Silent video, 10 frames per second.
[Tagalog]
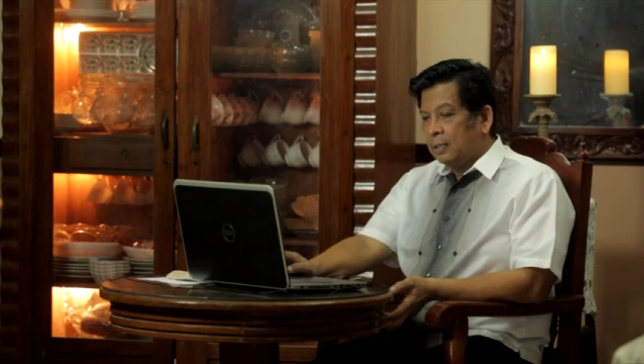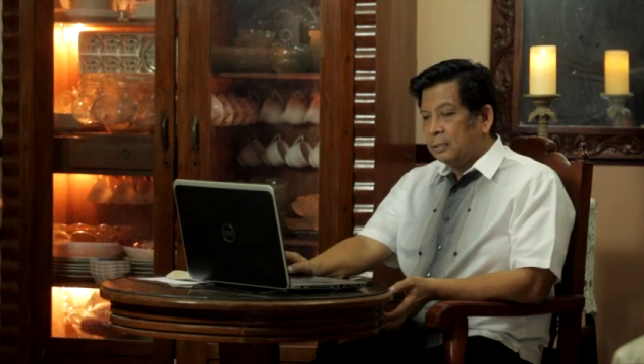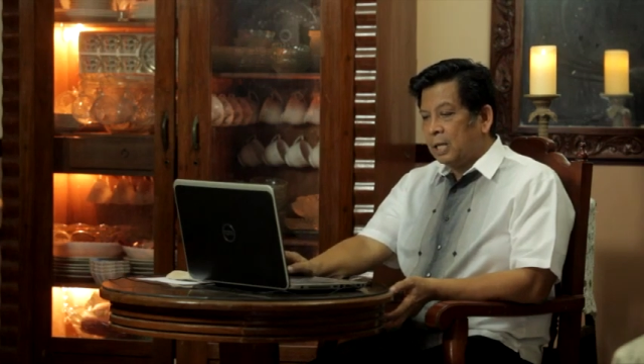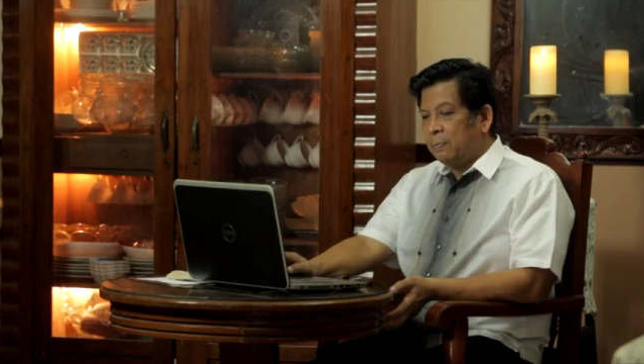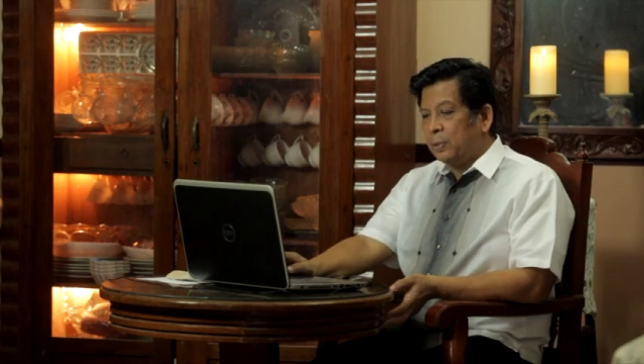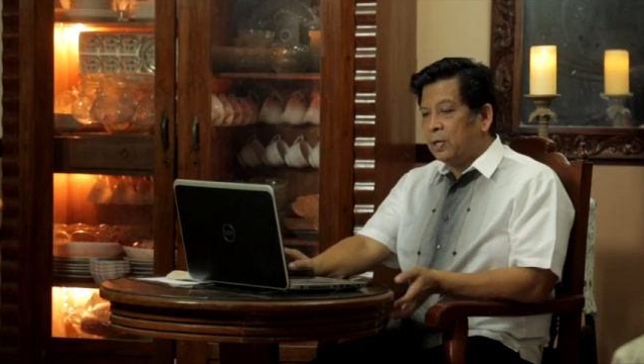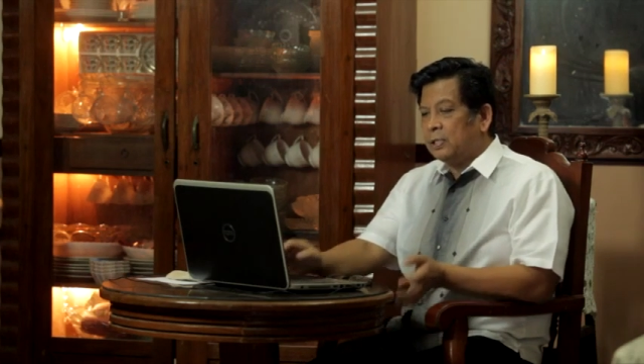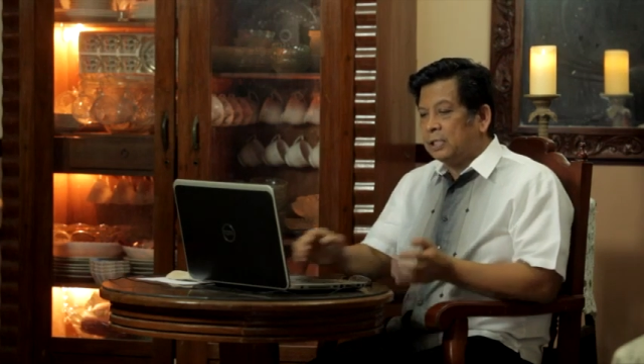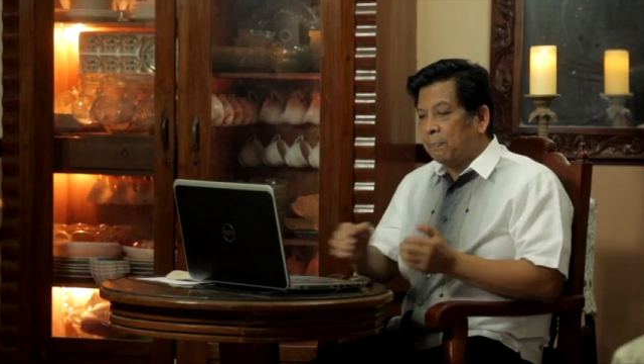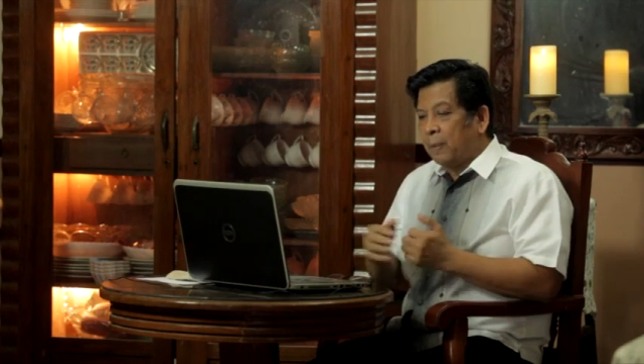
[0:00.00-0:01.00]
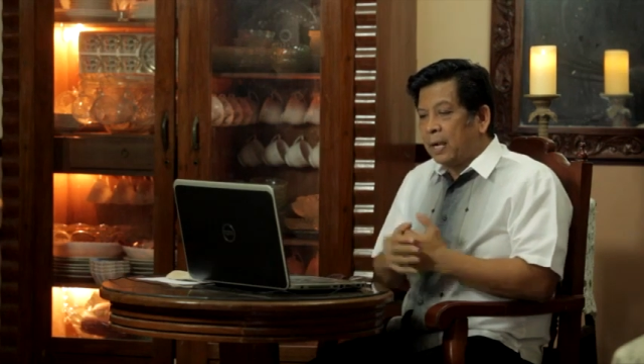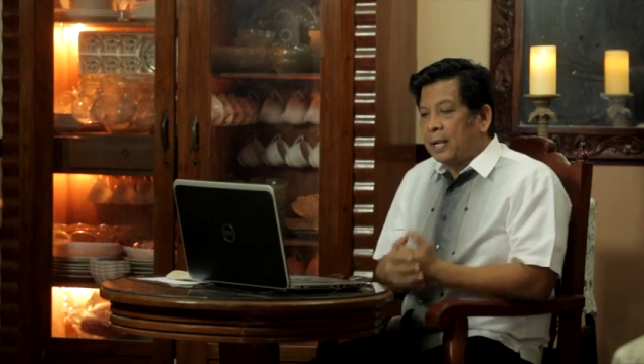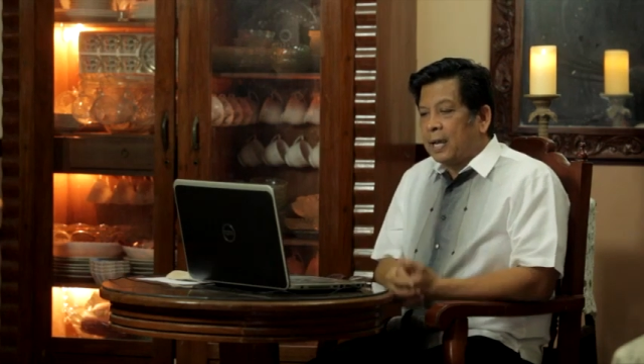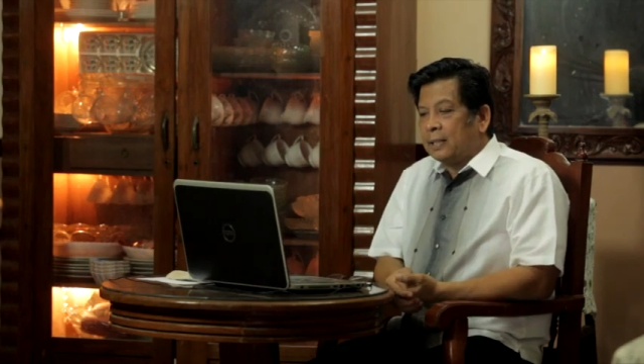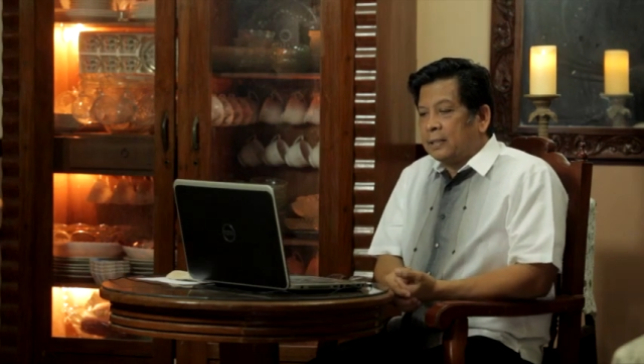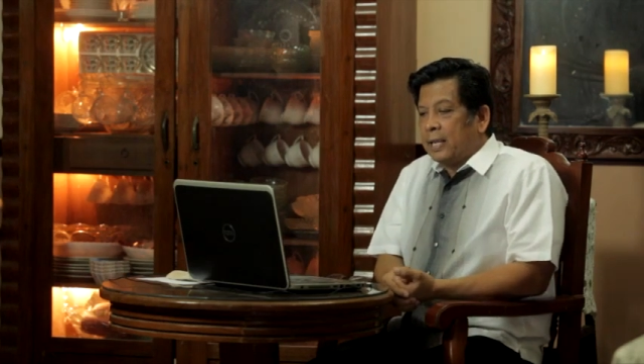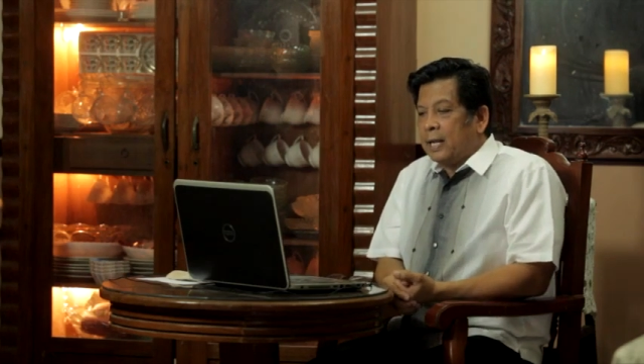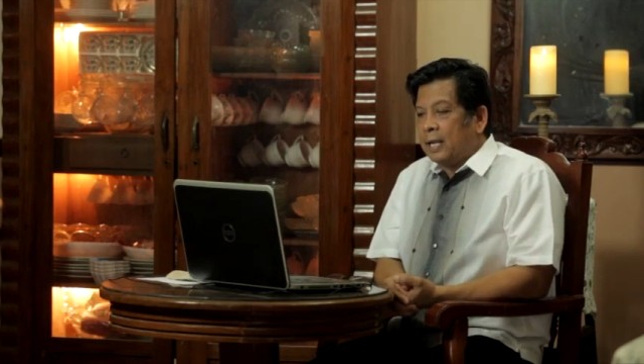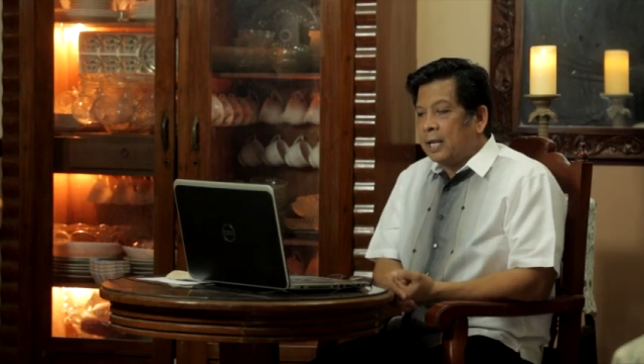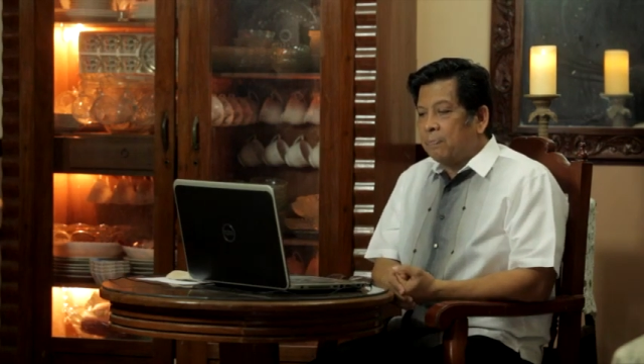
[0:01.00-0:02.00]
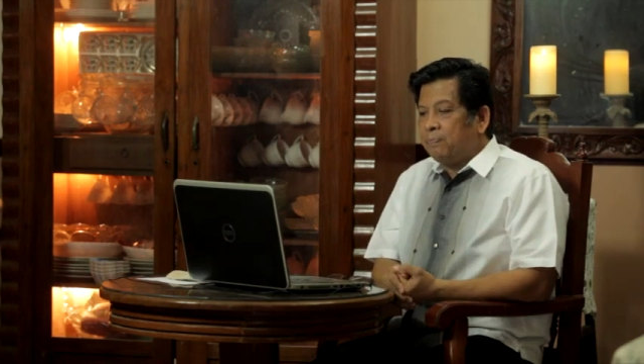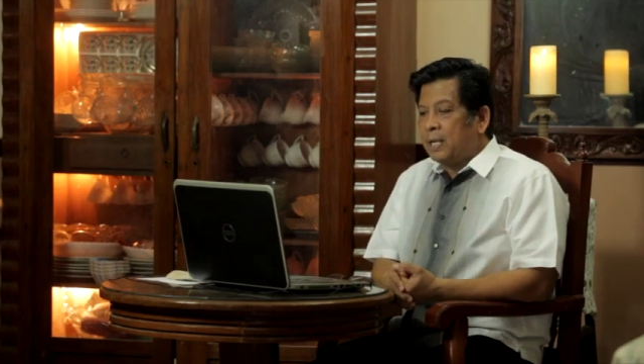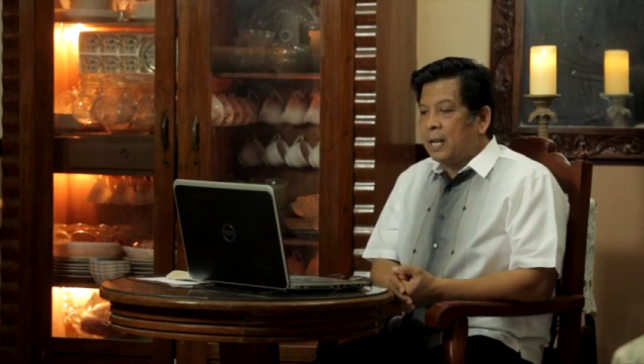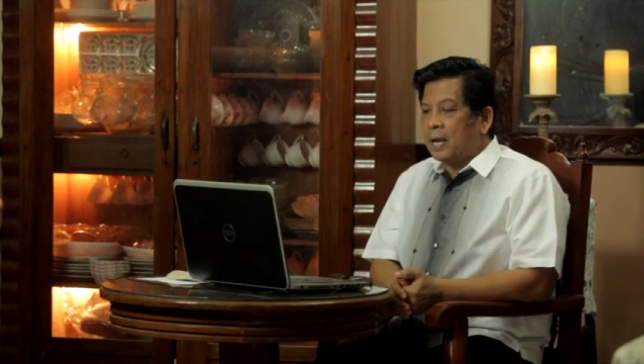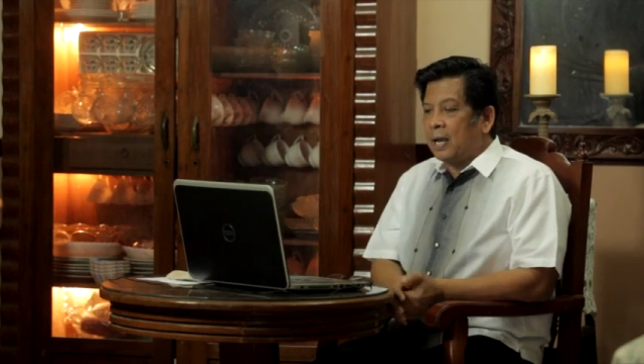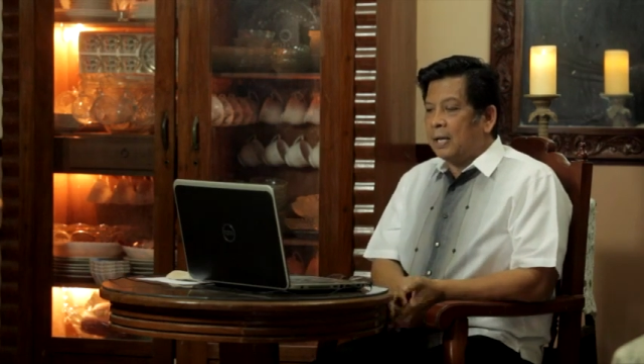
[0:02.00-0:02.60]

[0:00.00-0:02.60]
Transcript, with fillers: Sabi po doon, sapagkat tinanggap nila